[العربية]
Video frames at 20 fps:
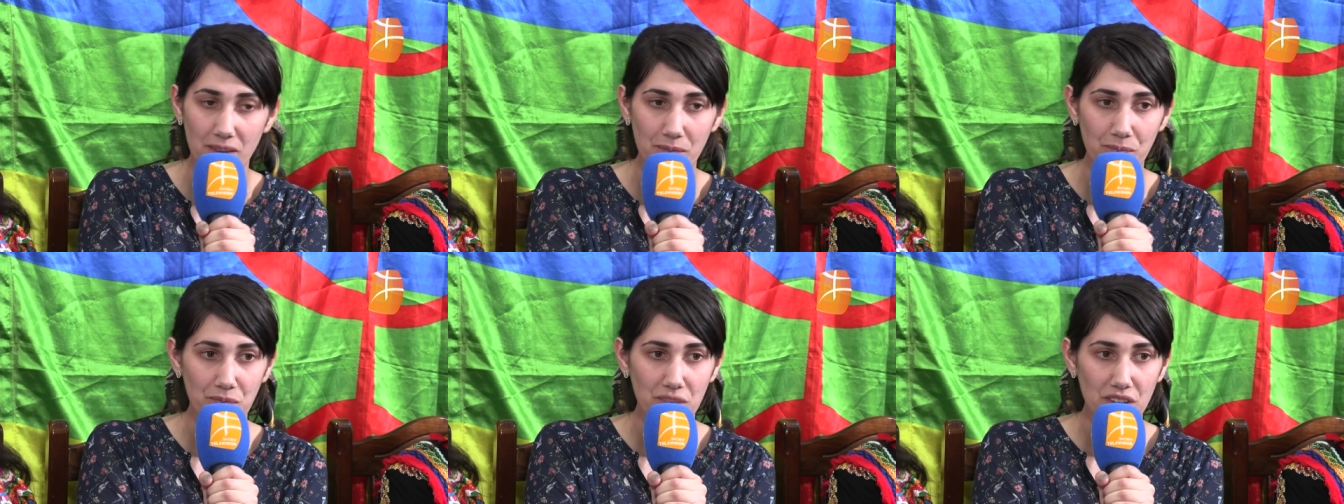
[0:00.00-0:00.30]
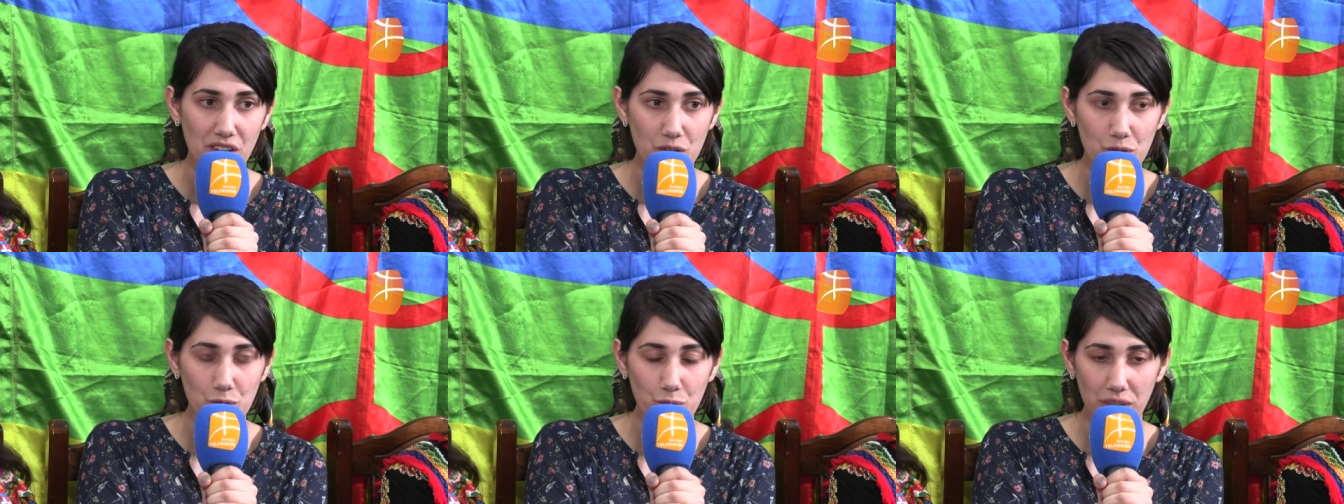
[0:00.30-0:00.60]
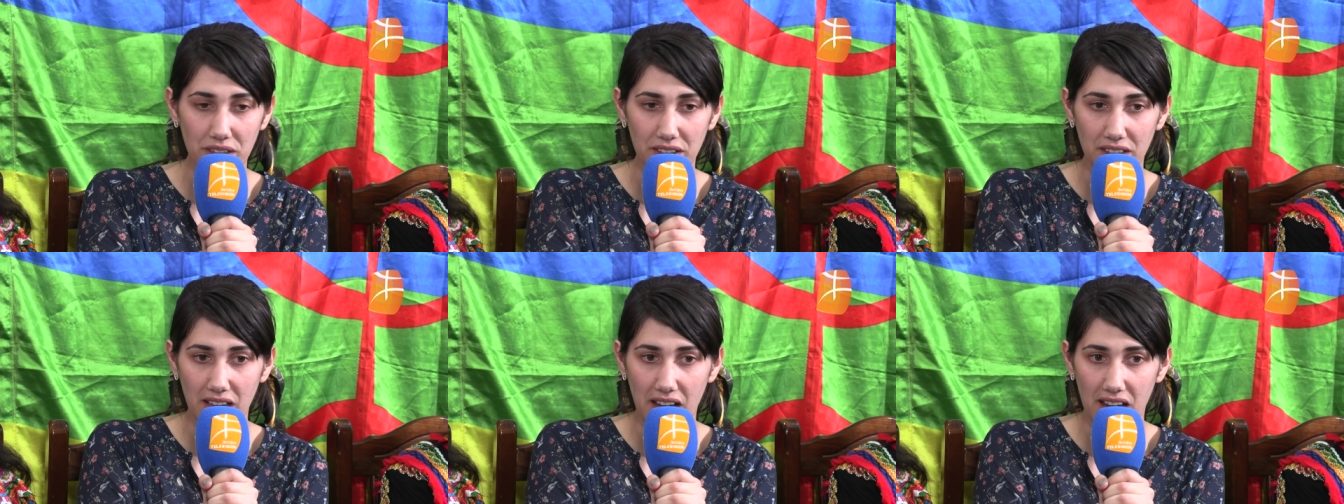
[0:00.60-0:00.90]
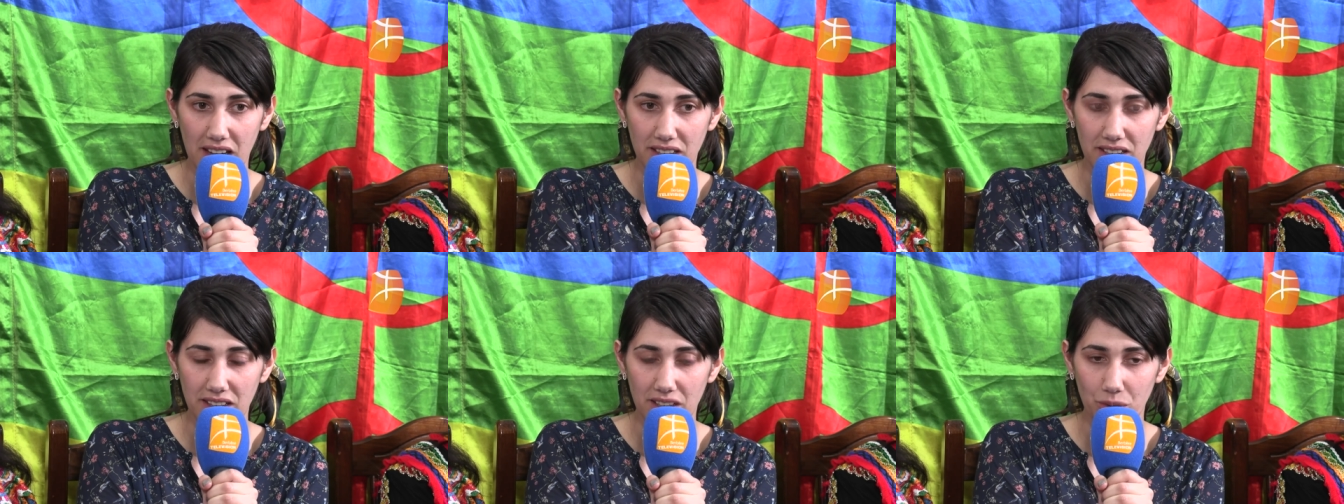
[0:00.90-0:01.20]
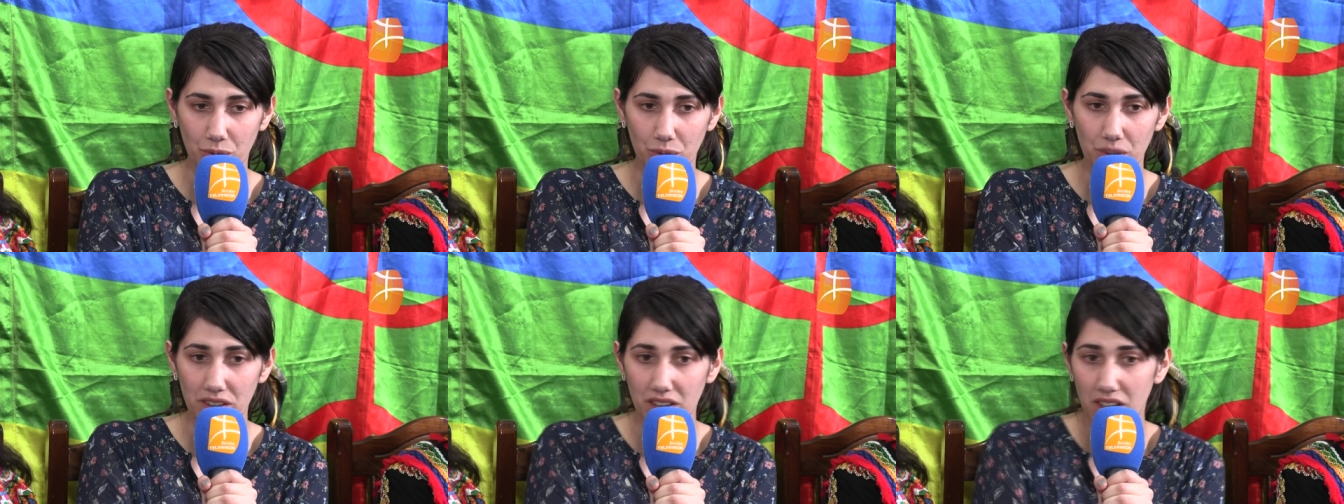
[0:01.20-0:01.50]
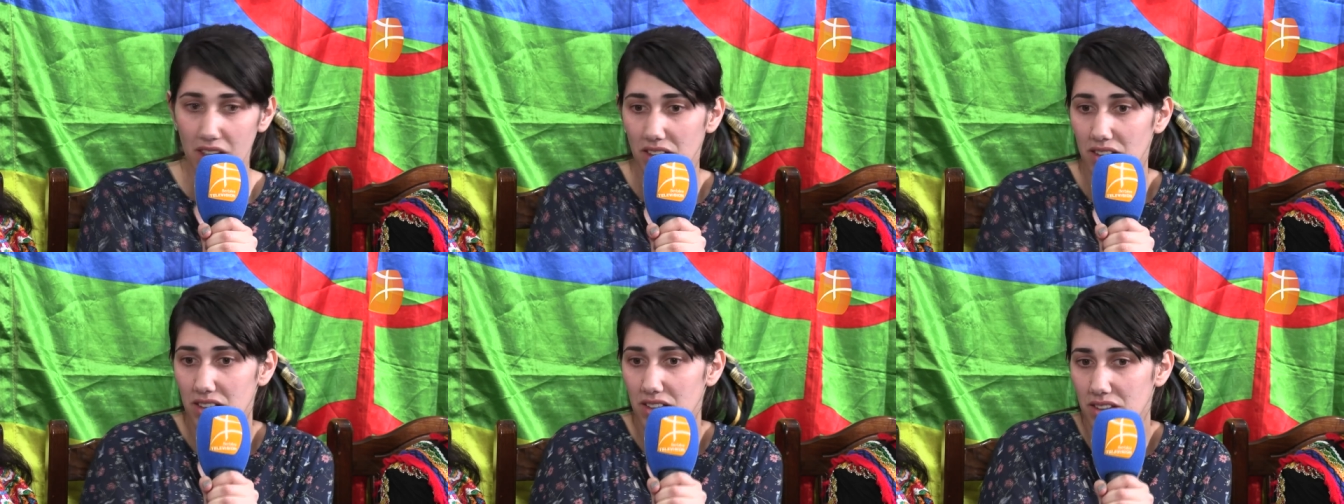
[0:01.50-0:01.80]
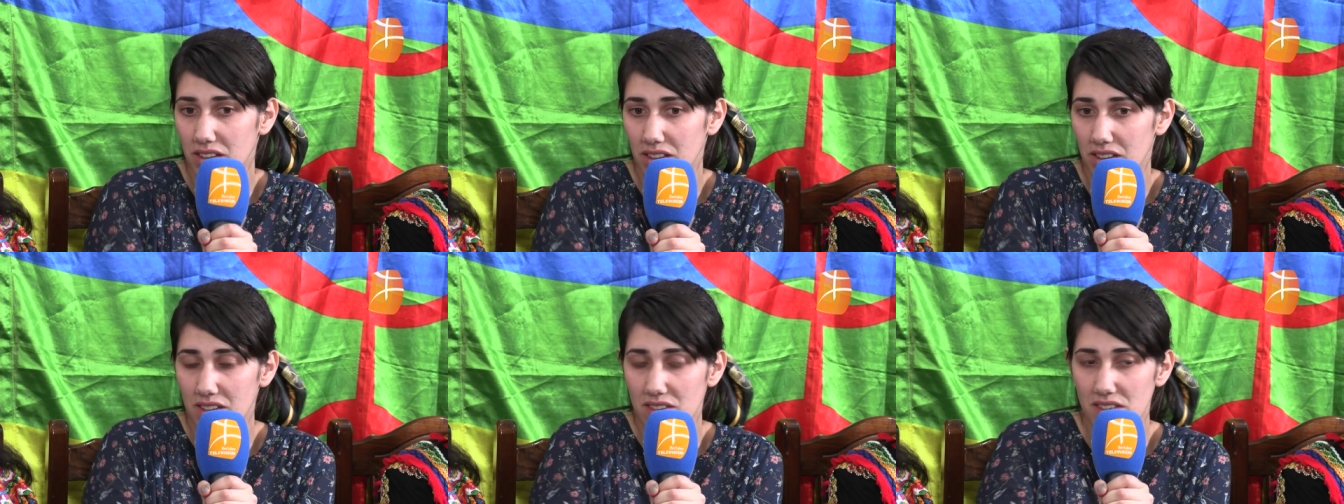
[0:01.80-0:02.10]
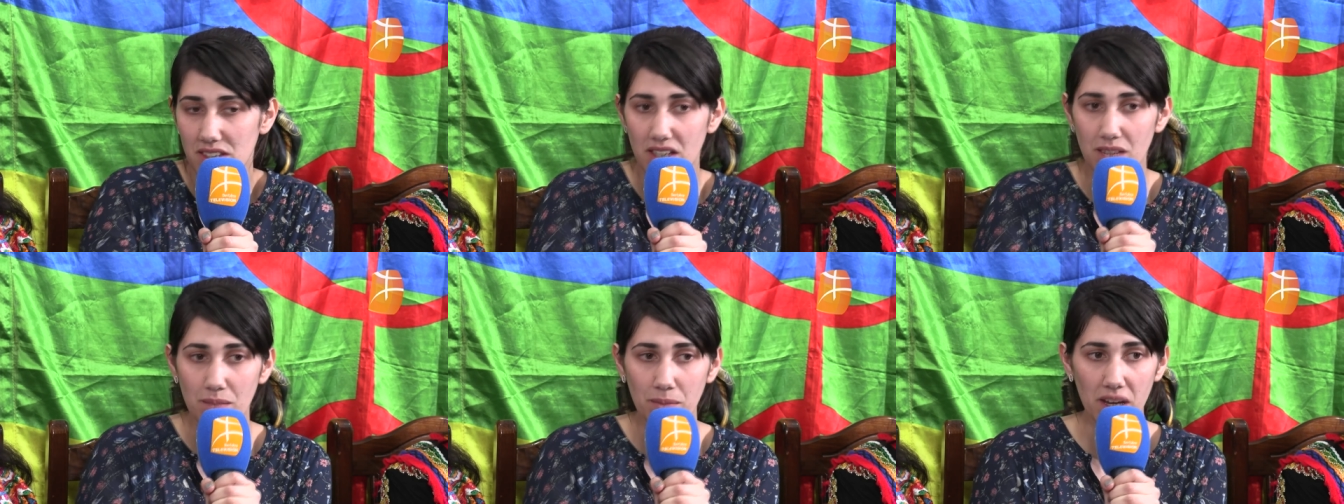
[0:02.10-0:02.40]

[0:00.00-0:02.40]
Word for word: سوين العاليه كويس كي دنيا سير مغار